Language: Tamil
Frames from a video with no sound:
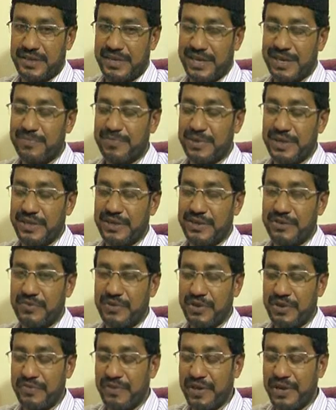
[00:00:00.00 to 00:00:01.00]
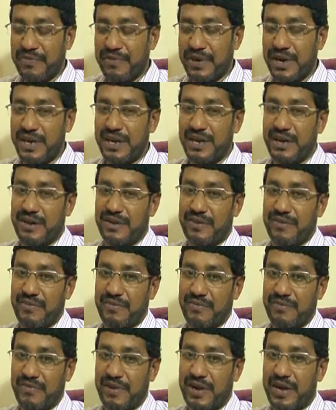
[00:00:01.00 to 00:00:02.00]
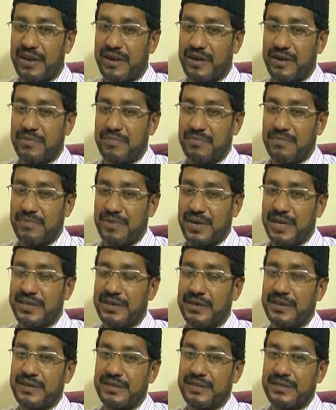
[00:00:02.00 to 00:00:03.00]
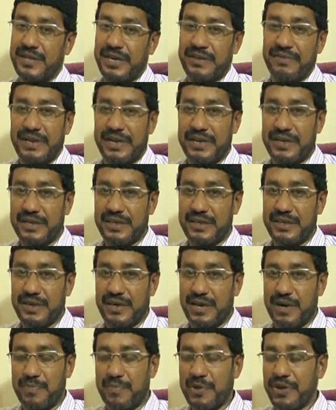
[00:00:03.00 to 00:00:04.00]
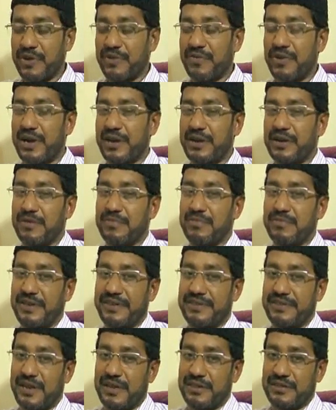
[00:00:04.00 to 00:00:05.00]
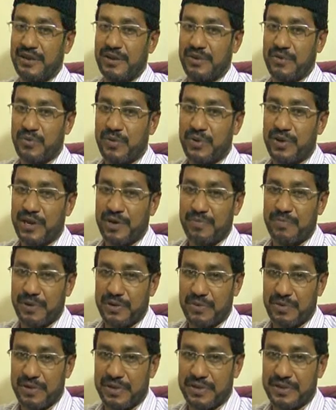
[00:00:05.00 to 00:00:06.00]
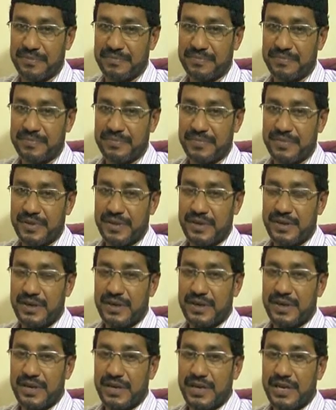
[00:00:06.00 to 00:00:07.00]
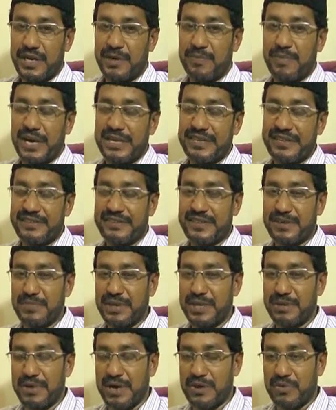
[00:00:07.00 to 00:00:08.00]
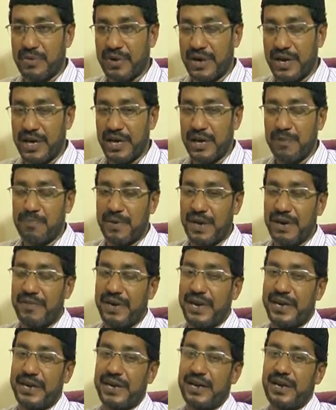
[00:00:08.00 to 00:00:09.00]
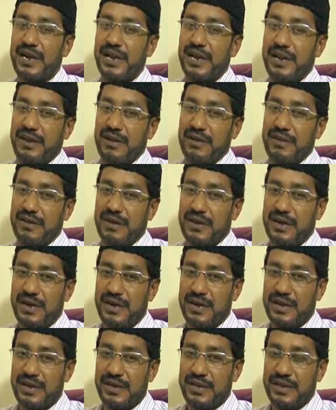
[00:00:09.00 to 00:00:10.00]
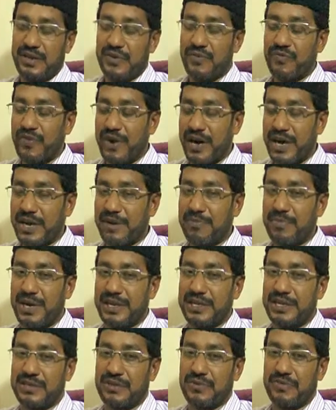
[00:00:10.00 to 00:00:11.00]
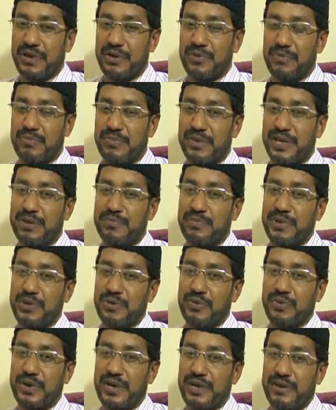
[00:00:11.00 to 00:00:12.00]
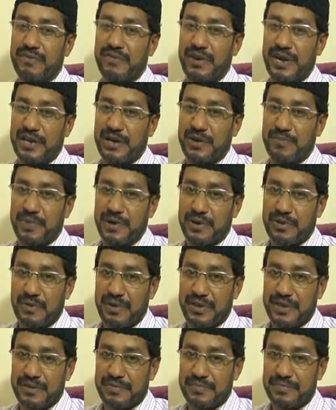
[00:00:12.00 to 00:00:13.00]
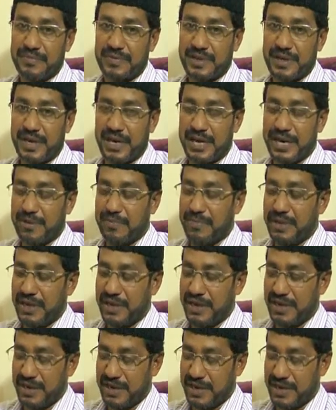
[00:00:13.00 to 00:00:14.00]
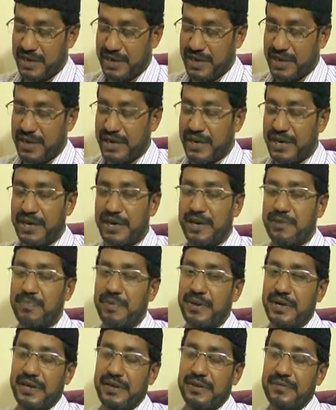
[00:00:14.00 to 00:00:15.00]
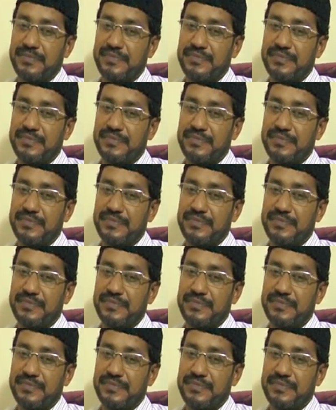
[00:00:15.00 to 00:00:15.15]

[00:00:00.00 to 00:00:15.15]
என்பது ஒரு விரிவான விளக்கம் அதுக்கு தேவை இருக்குது அப்படி ஒரு விளக்கம் இஸ்லாத்தில் கொடுக்கப்பட்டுள்ளது விவாதத்து சம்பந்தமாக குர்ஆனில் பல்வேறு இடங்களில் எவ்வாறு விவாதத்து வரும் என்பது கூட விளக்கப்பட்டுள்ளது அரபி அகராரின் அடிப்படையை